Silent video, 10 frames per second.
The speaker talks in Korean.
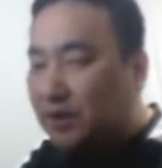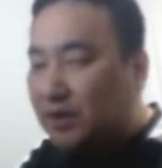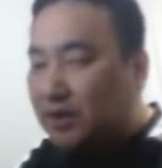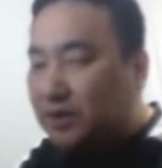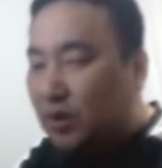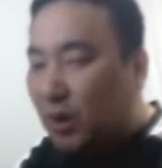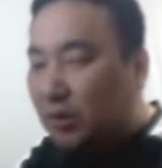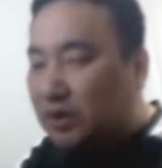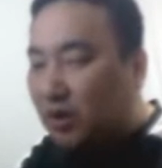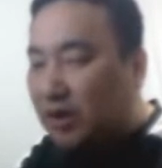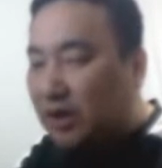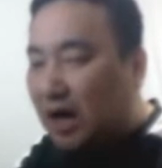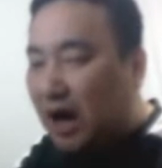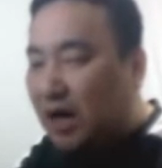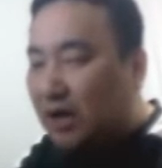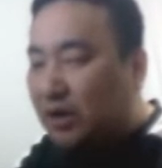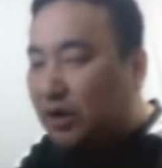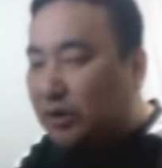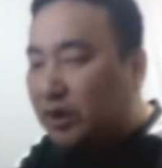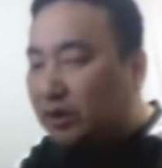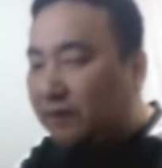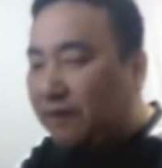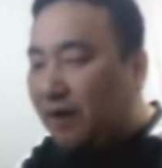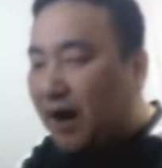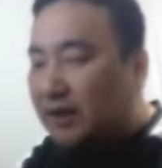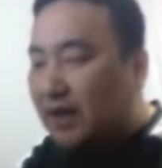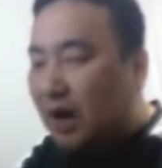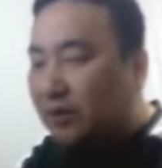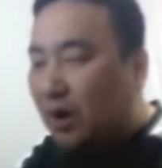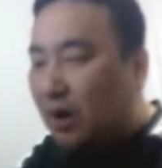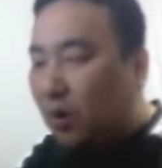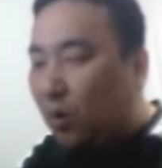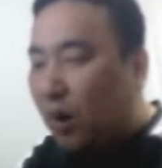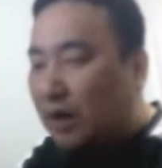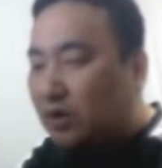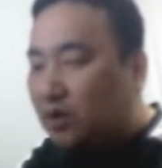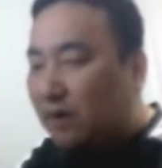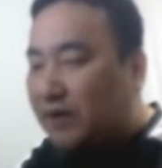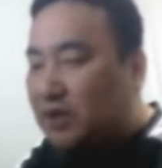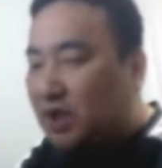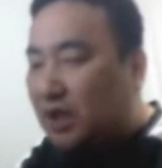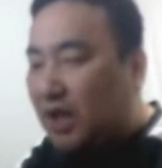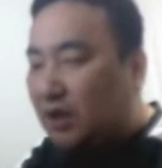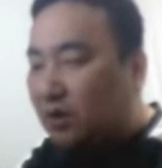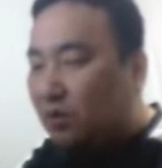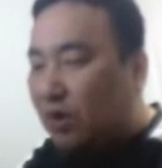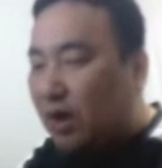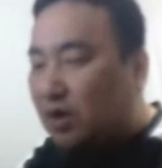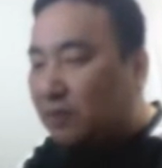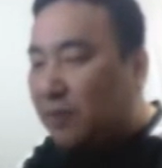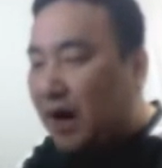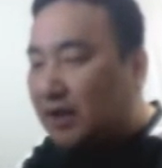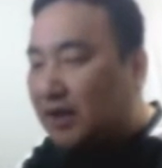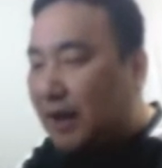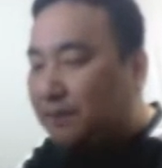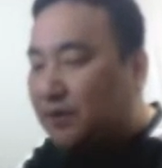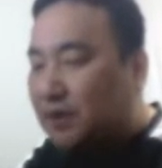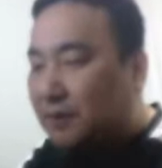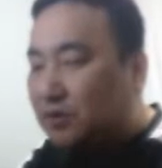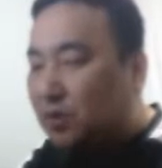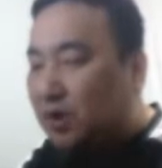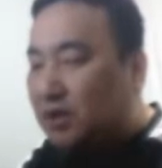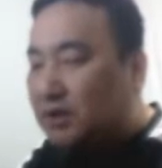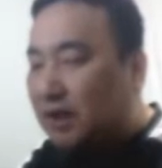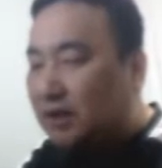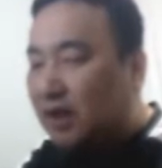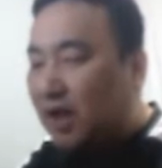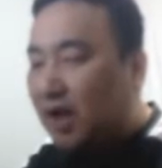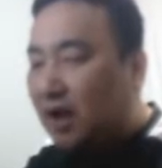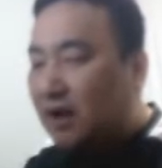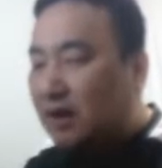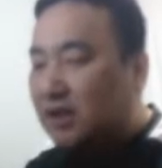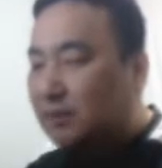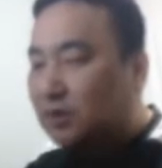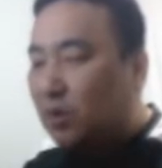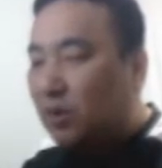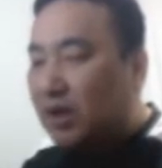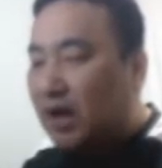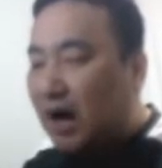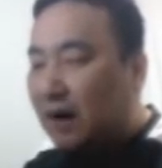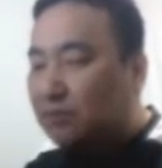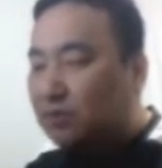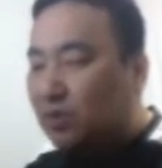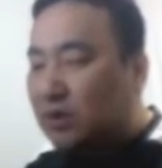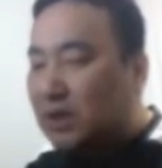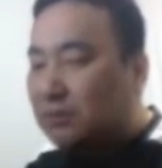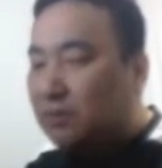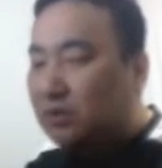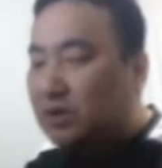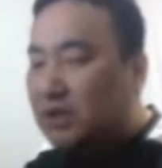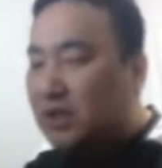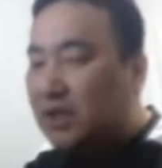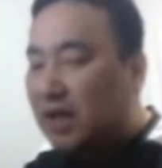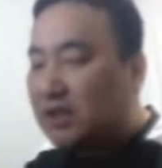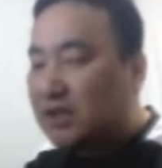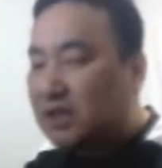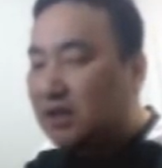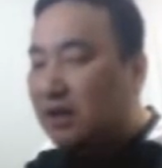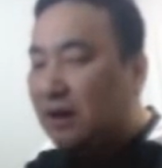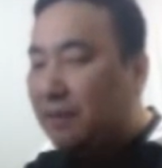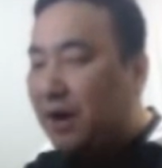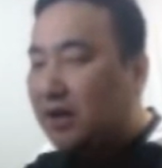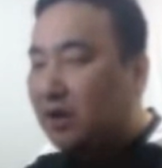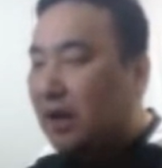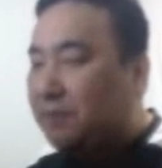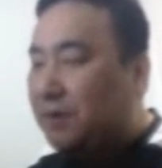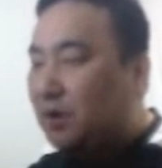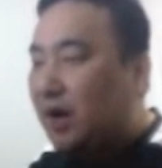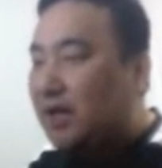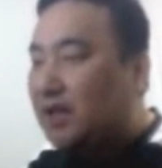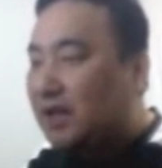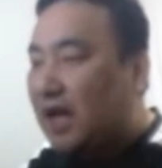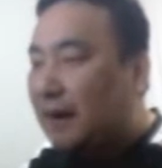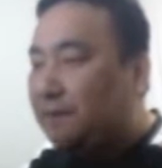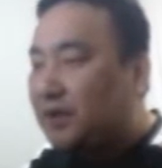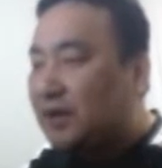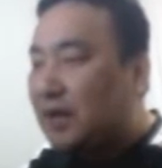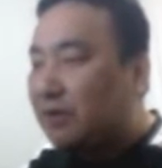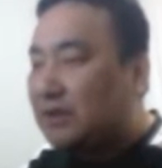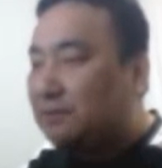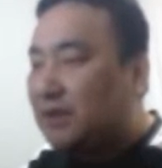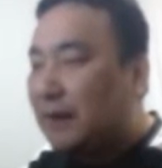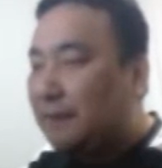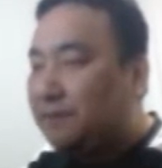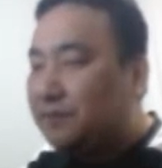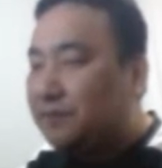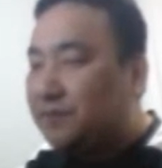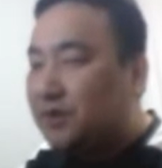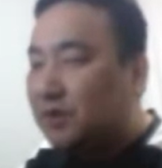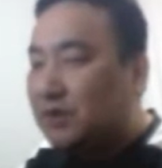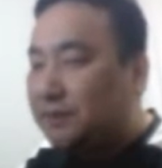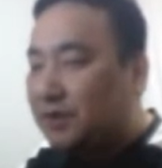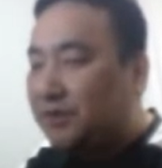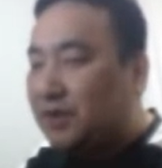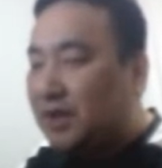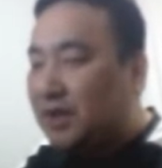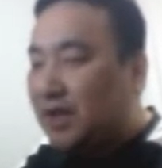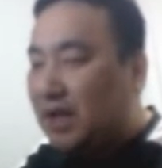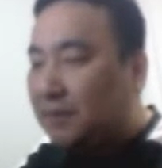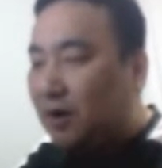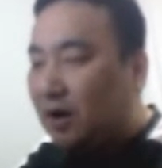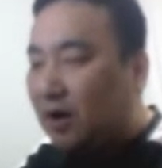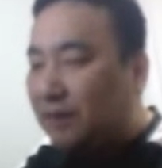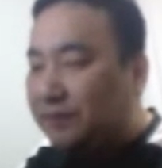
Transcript: So, 그러니까 you need to find out what your fish eat when you buy them. 자, 물고기를 살 때 그 물고기가 무엇을 먹는지 당신은 발견할 필요가 있다. 라고 했습니다. 정답은 1번